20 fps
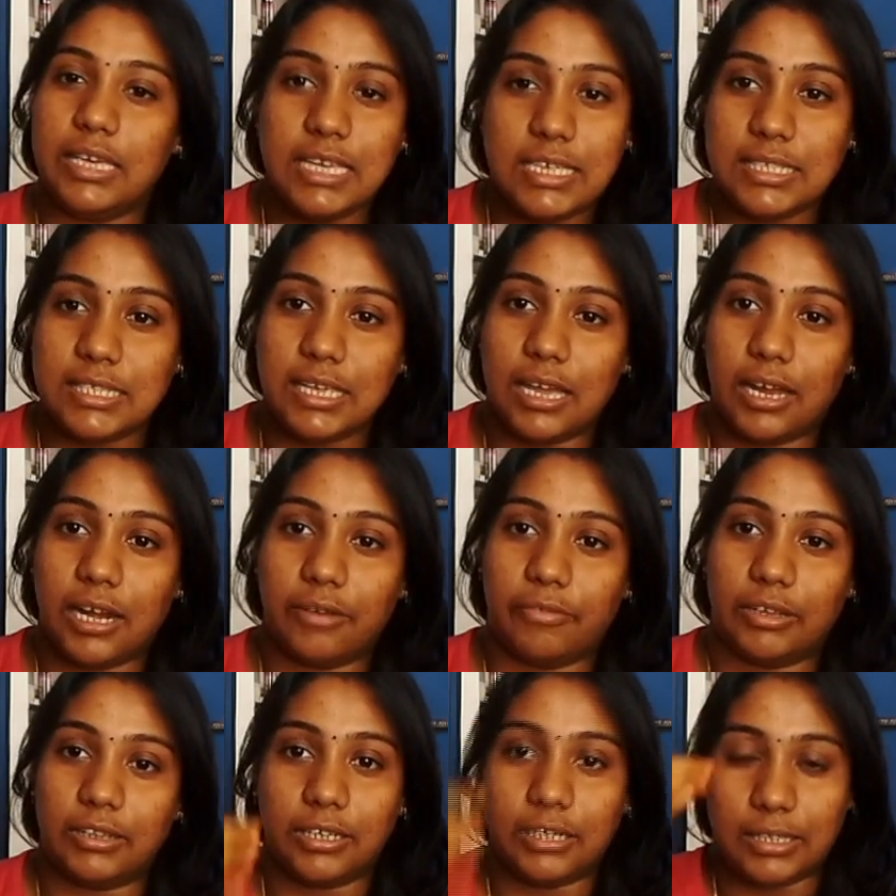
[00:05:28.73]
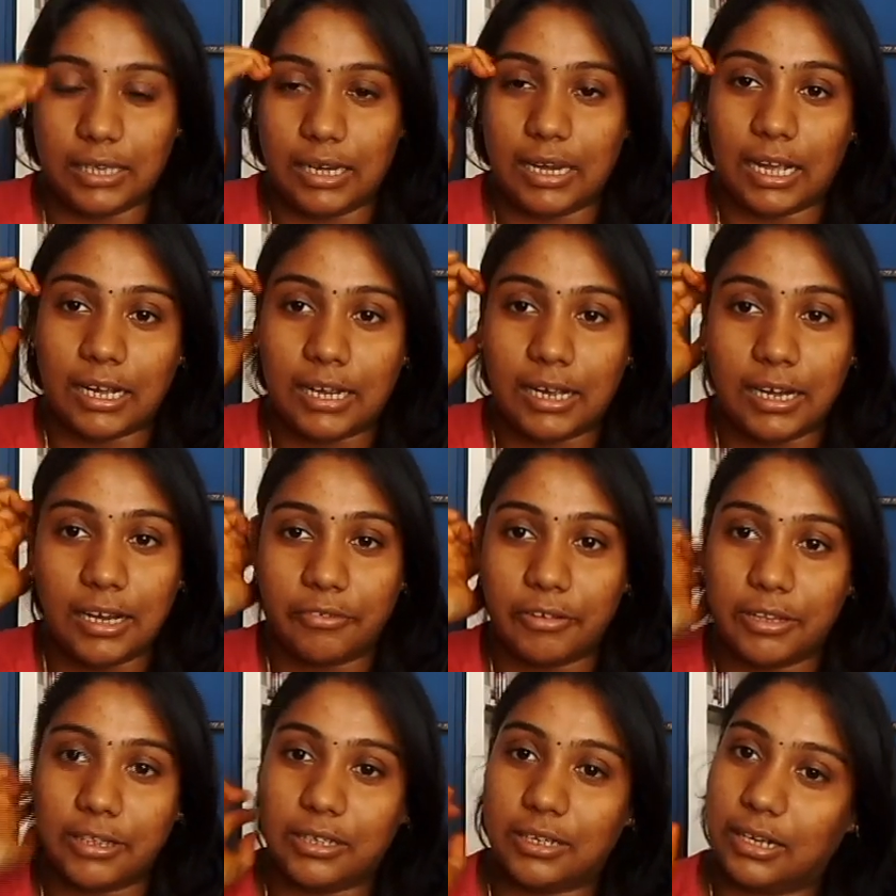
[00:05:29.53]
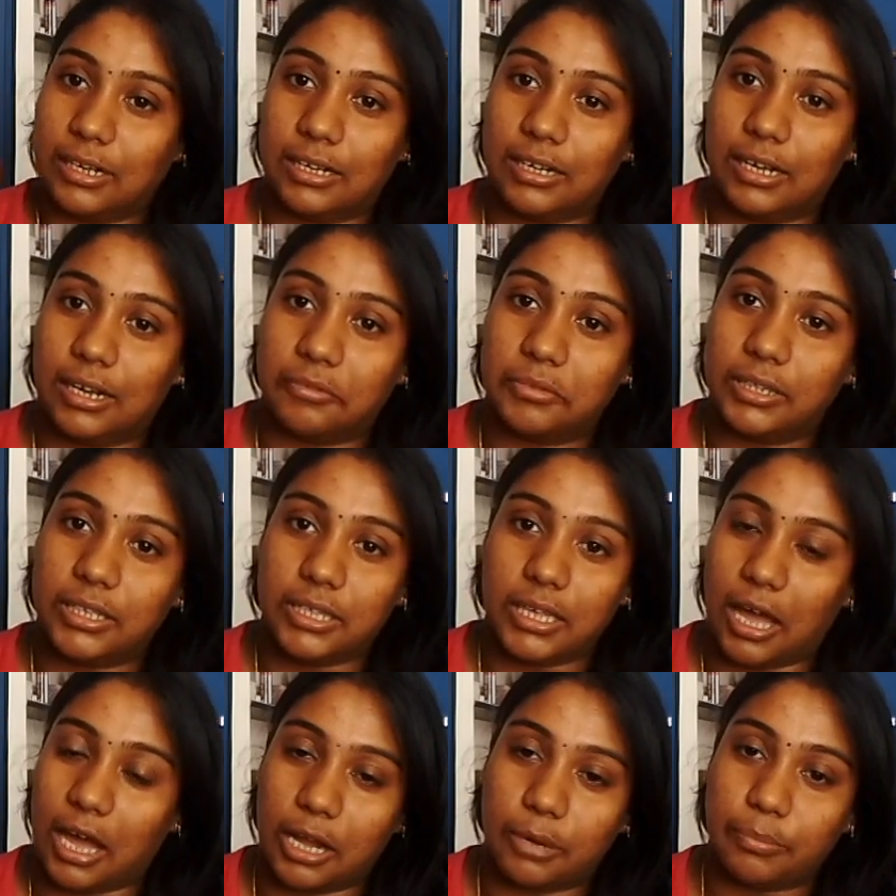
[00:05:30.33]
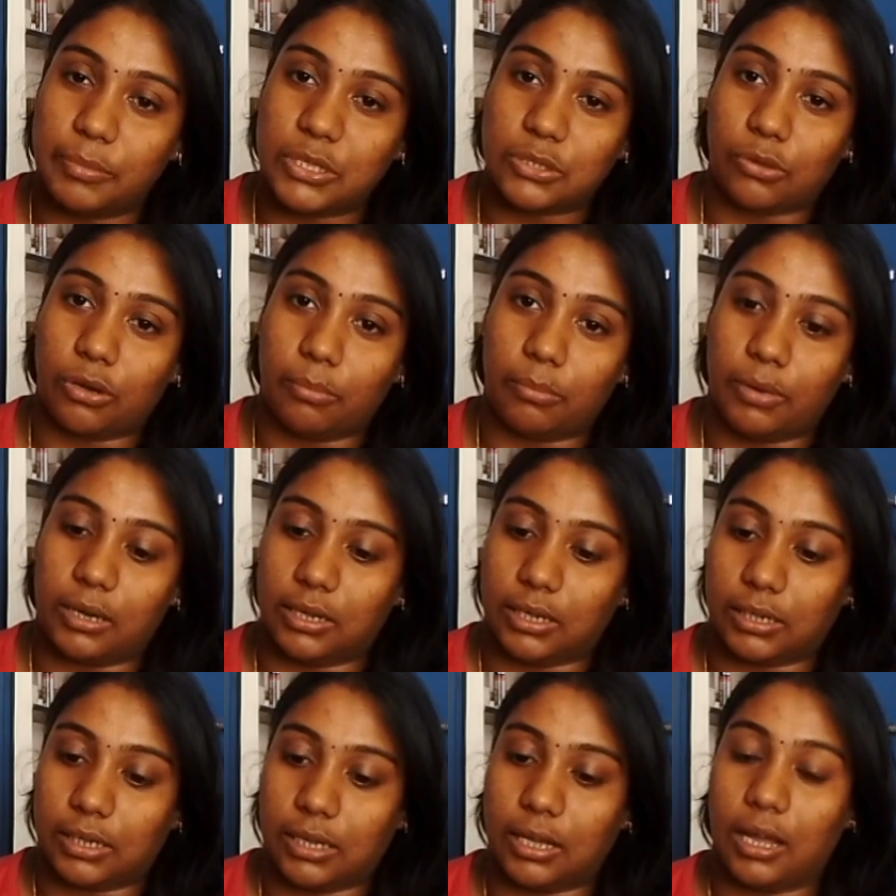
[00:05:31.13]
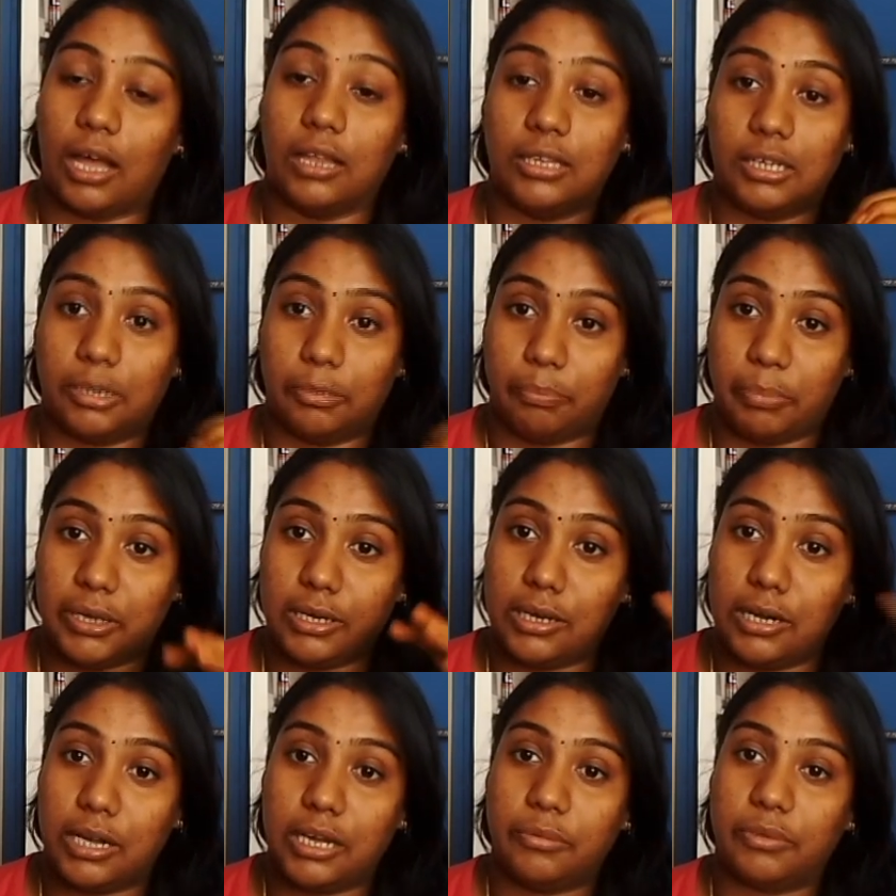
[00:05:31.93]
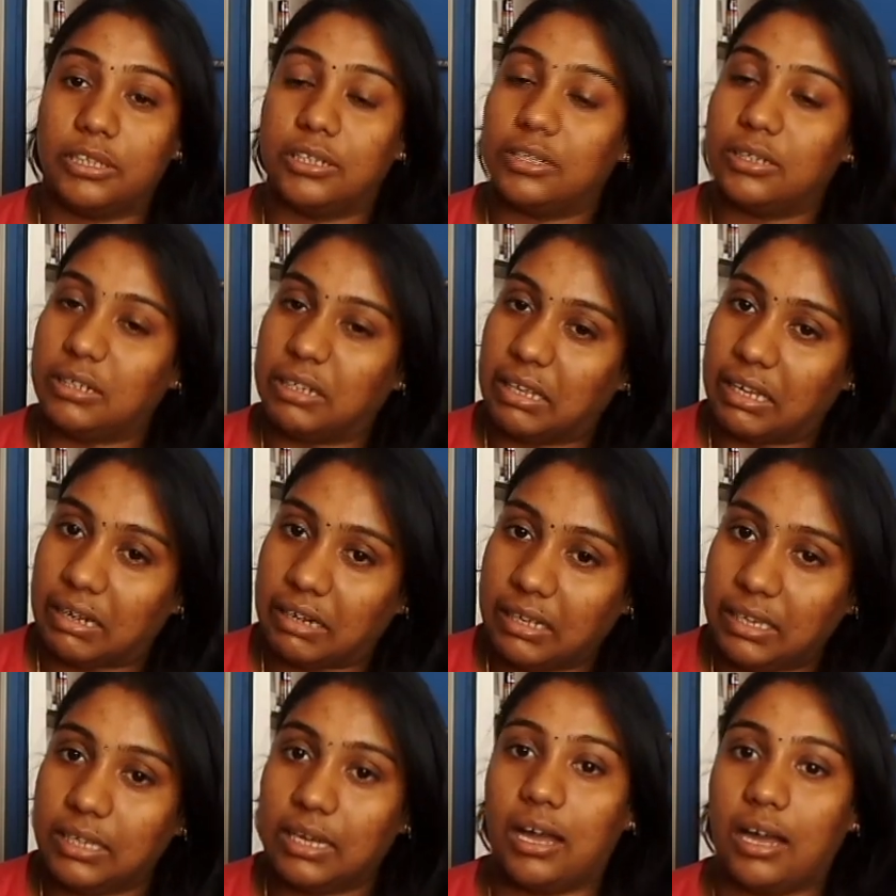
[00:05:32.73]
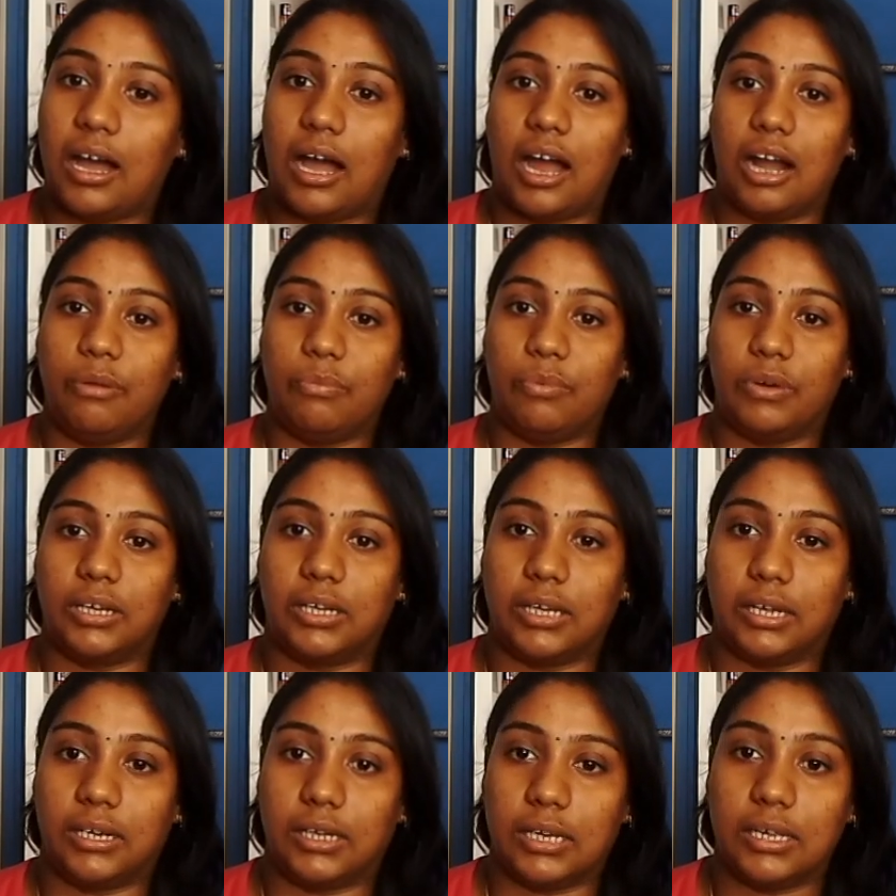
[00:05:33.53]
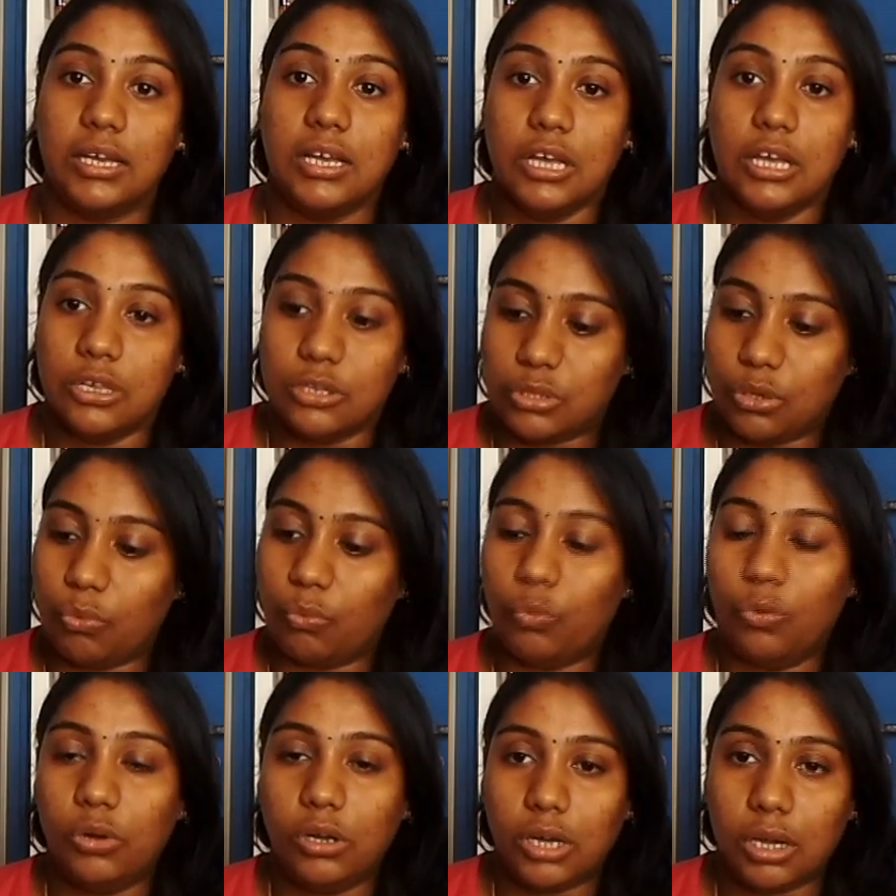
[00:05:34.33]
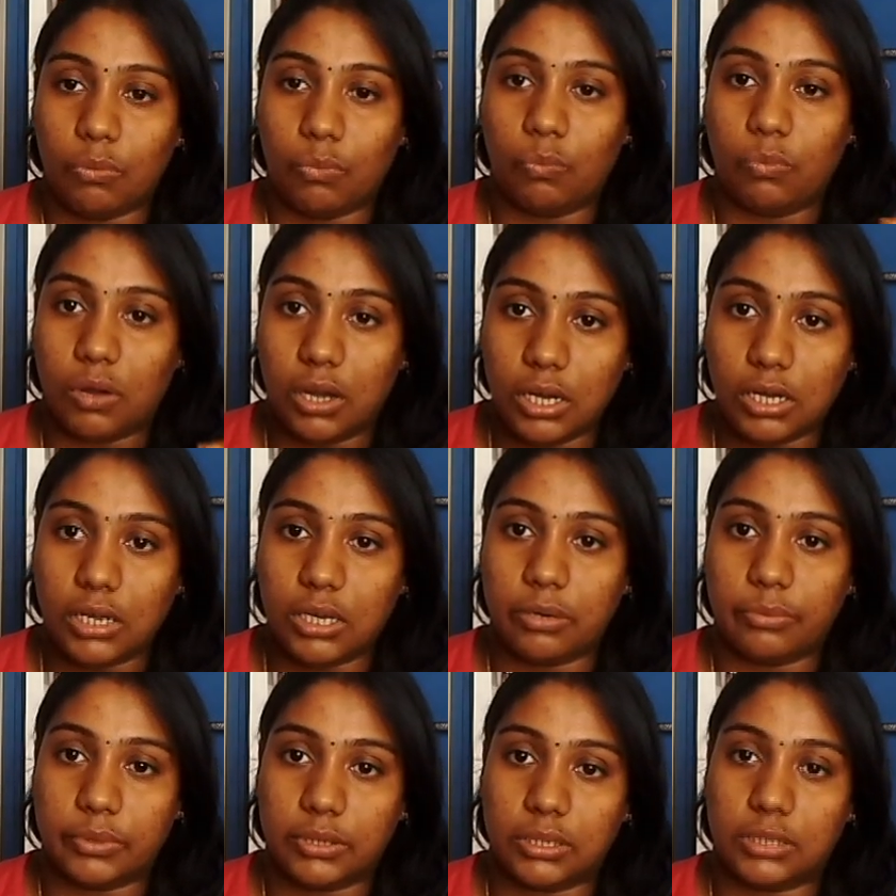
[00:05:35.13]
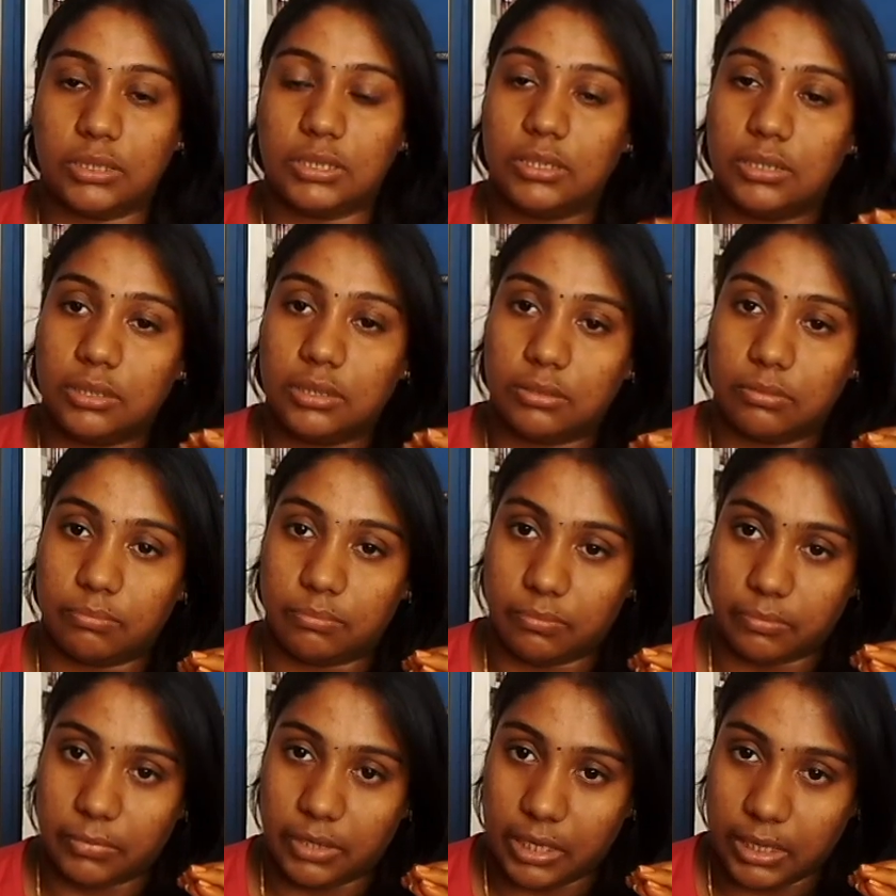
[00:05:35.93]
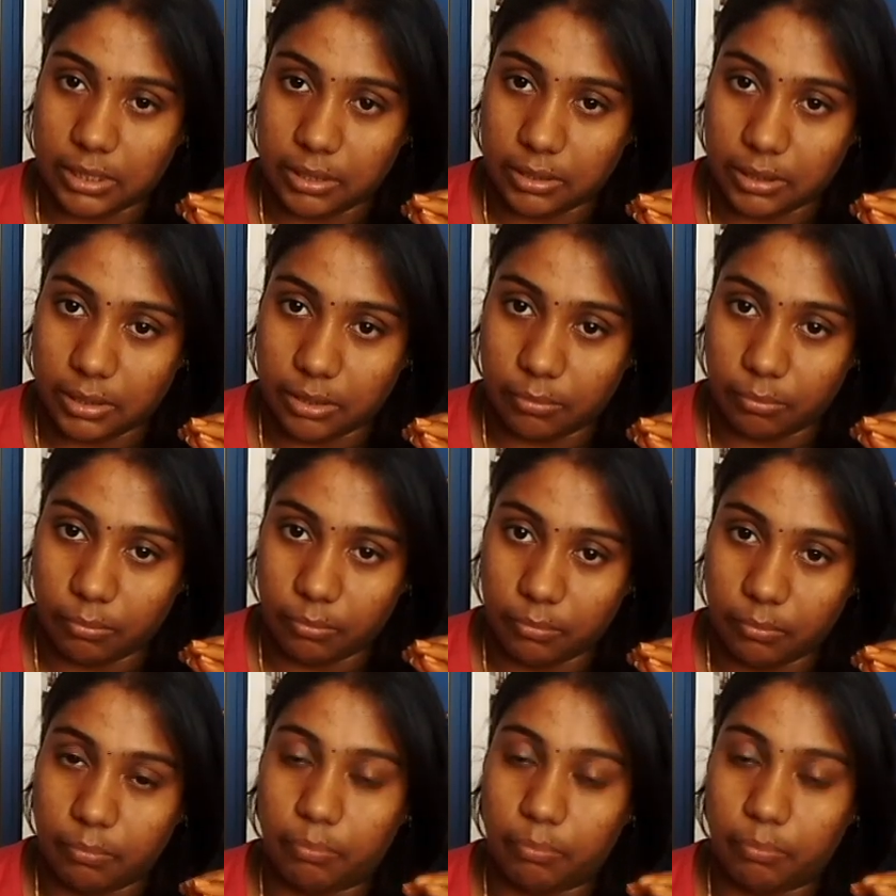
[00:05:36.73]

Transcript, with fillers: ஈஸியாக நான் வந்துட்டு லக்கில் வந்துட்டேன்ட்டுலாம் வந்து யாருமே சொல்ல மாட்டாங்க அதுக்கு பின்னாடி வந்துட்டு நிறைய ஹார்ட் ஒர்க் இருக்குது ஸோ உங்கள் ஒர்க்கை வந்துட்டு நீங்கள்